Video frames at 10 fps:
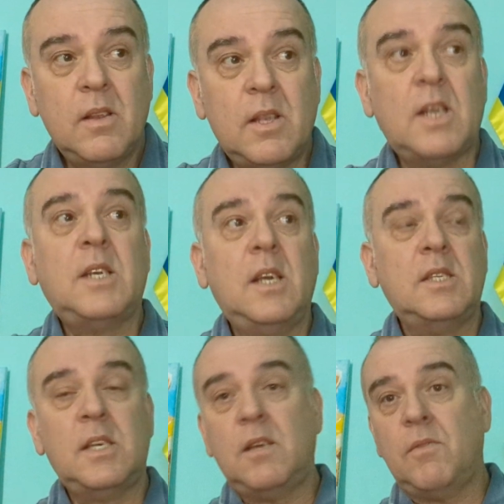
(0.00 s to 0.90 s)
Даже
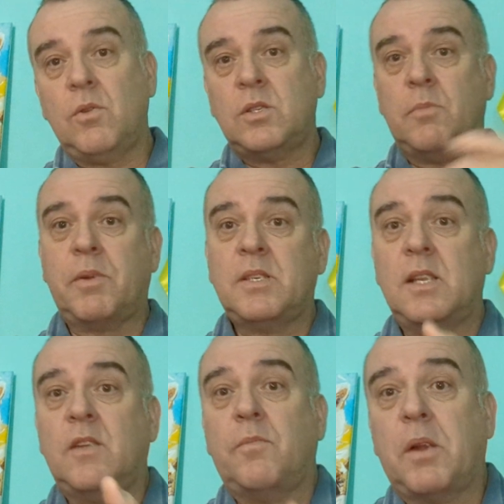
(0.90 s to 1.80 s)
если
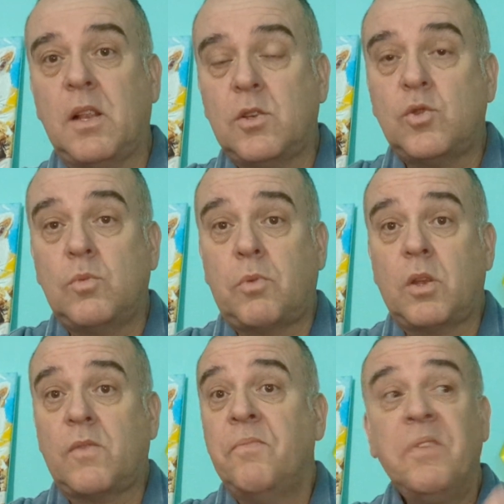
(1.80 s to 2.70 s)
90% проголосуют
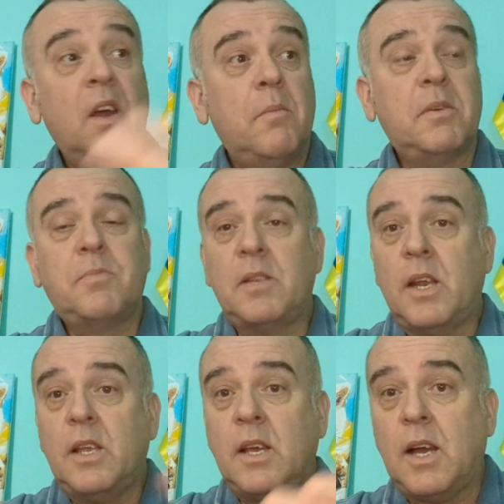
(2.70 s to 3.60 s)
против.
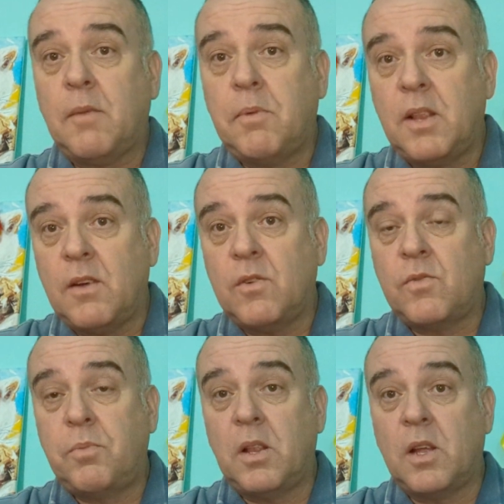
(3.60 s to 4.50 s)
Посмотрите, как было вот
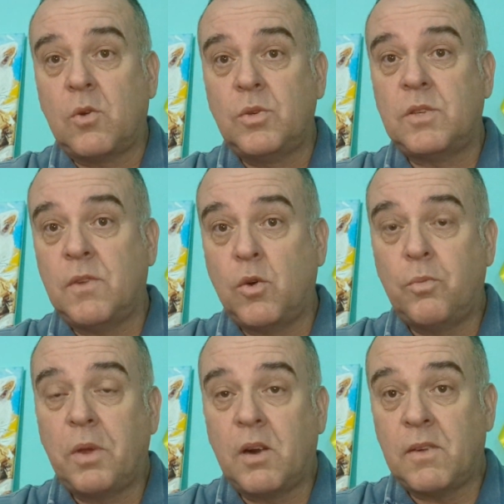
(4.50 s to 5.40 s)
в Беларуси, в
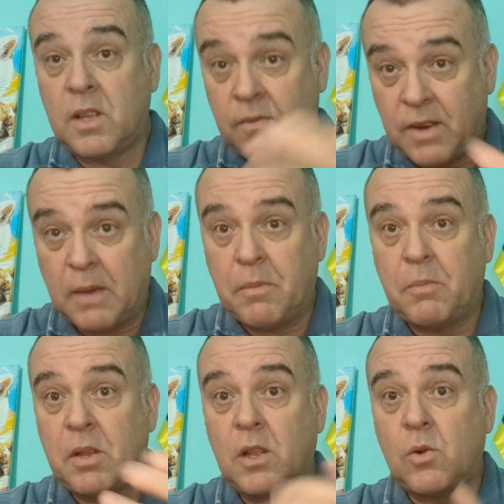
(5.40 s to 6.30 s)
оккупированной вами
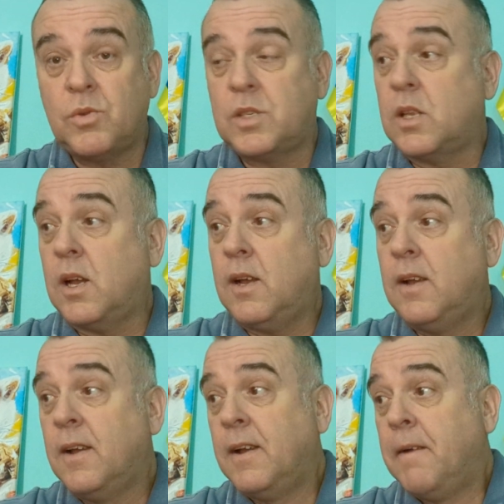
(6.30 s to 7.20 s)
Беларуси. Да?
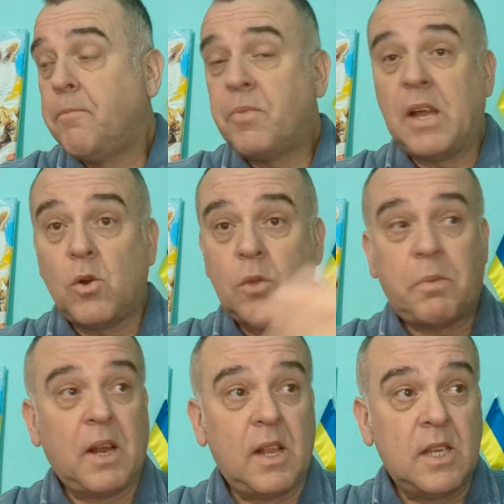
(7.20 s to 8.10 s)
Народ
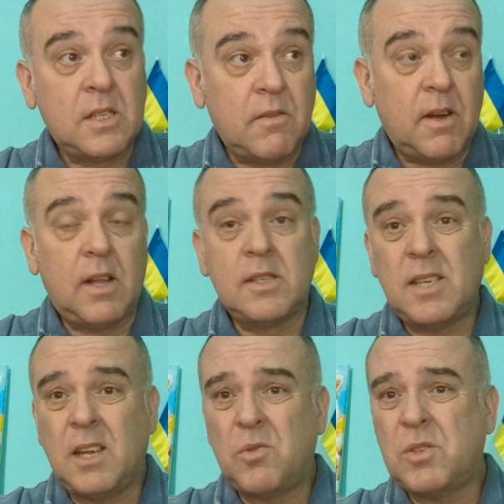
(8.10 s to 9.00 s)
проголосовал
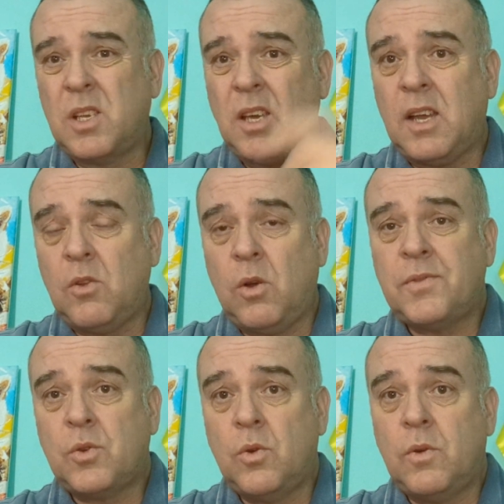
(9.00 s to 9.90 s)
за эту, за
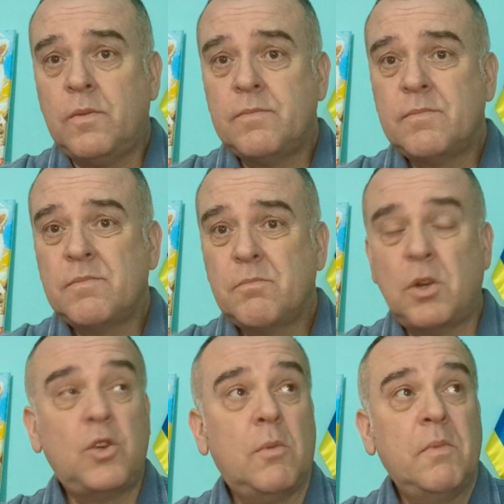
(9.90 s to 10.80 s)
Тихановскую.
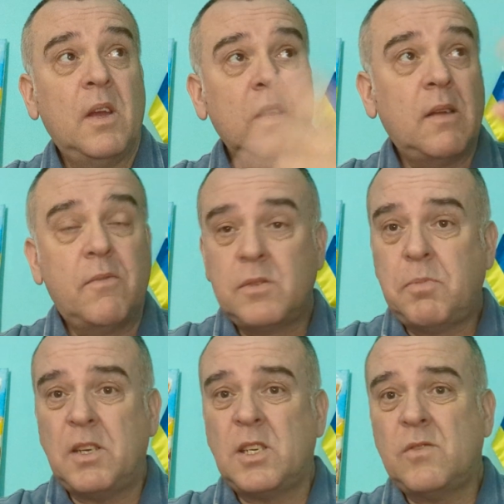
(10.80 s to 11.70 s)
Причем там с
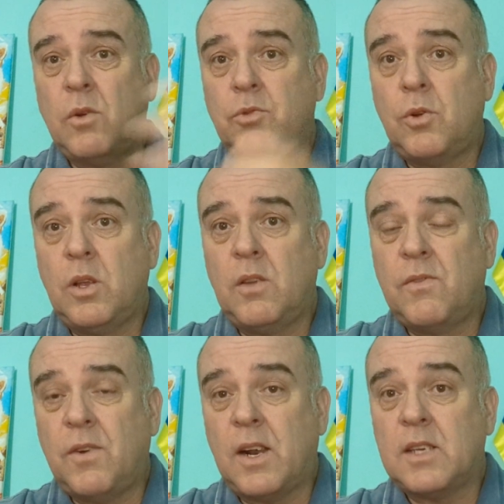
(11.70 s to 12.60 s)
большинством чуть ли не в
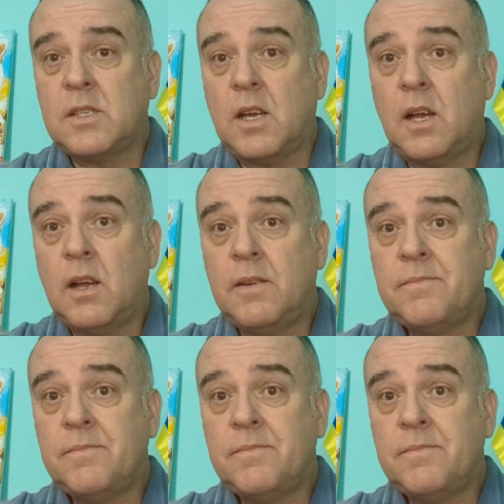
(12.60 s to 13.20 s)
два раза.